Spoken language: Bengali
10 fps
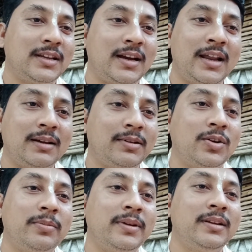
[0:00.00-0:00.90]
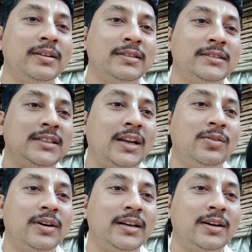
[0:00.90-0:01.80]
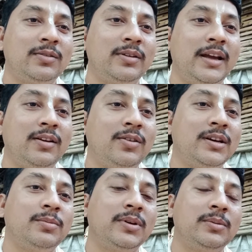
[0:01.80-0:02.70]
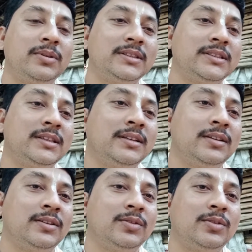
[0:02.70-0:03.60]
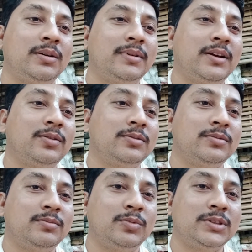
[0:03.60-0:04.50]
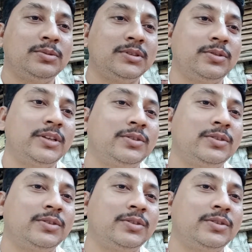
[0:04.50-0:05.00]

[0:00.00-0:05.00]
আরেকবার হবে চালু হয় না এখনো এক ঘন্টা পরে বলেছে তো আমরা এখন বসে বসে ওয়েট